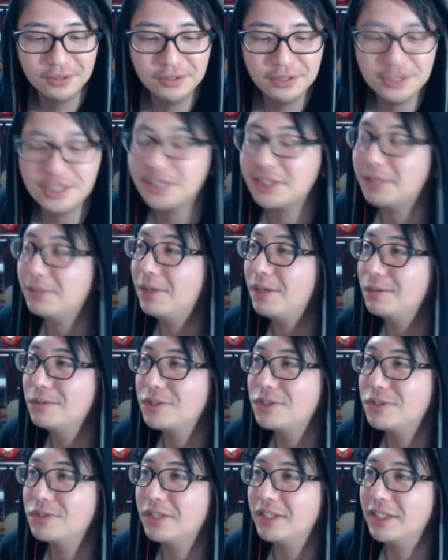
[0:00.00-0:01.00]
フリーザ様をお
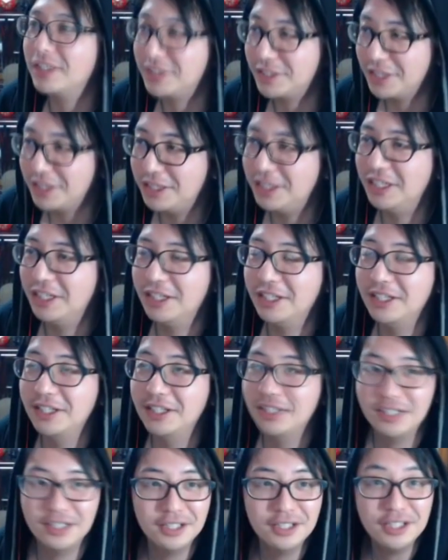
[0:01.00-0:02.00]
持ちの方、ぜひ
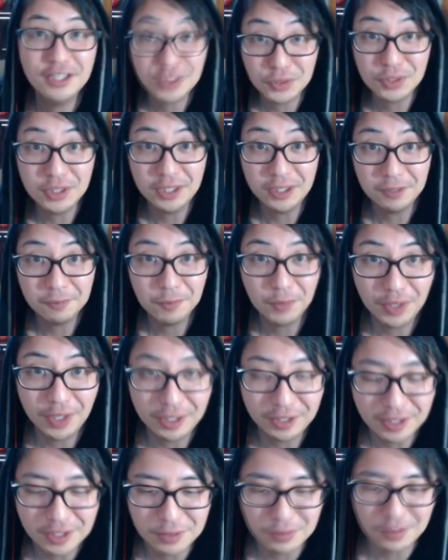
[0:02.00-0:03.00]
一緒にお
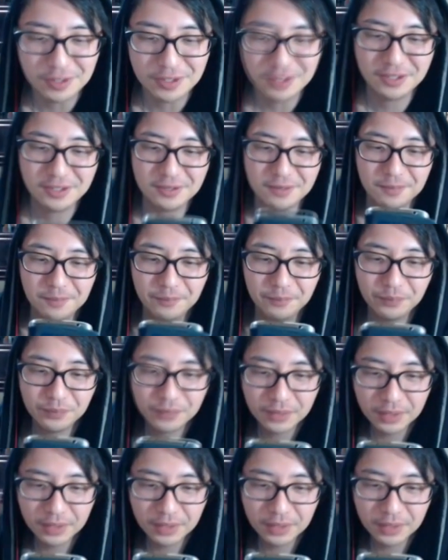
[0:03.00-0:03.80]
願いいたします。